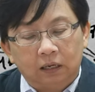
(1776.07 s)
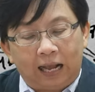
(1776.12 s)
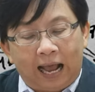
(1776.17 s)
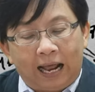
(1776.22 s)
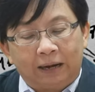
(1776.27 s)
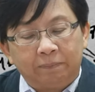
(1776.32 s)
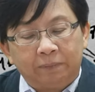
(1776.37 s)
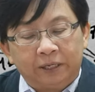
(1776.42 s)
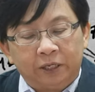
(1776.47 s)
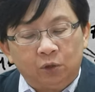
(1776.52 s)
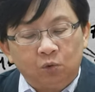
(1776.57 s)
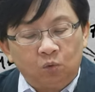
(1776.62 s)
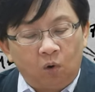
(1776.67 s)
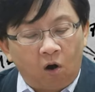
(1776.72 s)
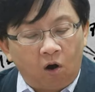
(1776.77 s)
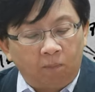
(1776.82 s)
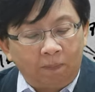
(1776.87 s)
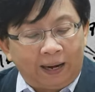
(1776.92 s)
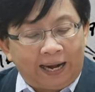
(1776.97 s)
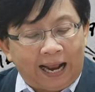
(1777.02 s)
การมีอยู่
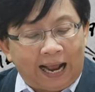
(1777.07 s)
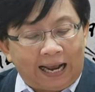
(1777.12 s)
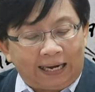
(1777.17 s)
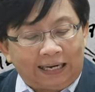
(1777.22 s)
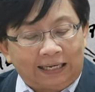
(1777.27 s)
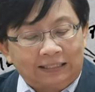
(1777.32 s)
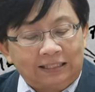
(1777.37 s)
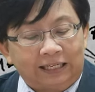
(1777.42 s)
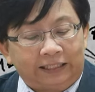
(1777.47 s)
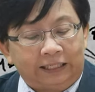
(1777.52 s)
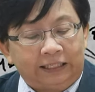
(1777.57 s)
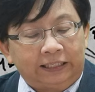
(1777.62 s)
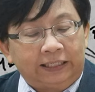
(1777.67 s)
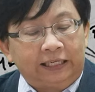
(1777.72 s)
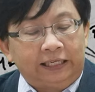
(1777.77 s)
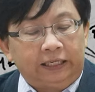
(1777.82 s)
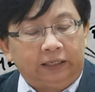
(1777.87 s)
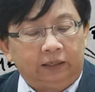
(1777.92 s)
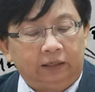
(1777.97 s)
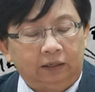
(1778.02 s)
ของปัญหาทางเศรษฐ
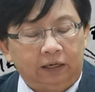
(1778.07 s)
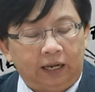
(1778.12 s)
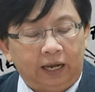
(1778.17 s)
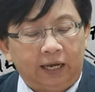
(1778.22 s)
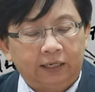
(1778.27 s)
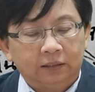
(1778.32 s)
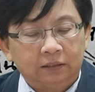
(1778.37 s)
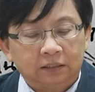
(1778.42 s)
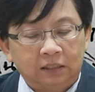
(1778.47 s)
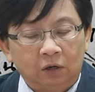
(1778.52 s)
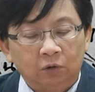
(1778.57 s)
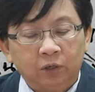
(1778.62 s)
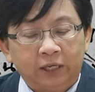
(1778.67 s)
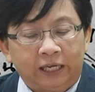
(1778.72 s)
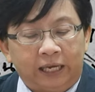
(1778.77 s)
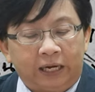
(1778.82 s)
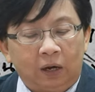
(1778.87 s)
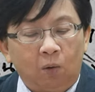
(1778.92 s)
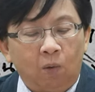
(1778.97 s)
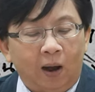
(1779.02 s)
กิจนะคะซึ่งเขา
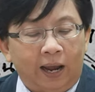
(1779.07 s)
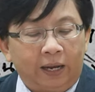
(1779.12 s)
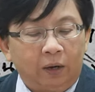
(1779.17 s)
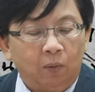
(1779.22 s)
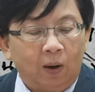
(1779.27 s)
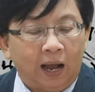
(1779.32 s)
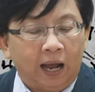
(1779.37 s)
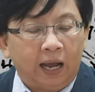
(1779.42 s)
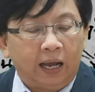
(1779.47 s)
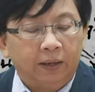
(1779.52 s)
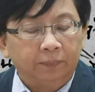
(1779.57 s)
เขียนเอาไว้ว่า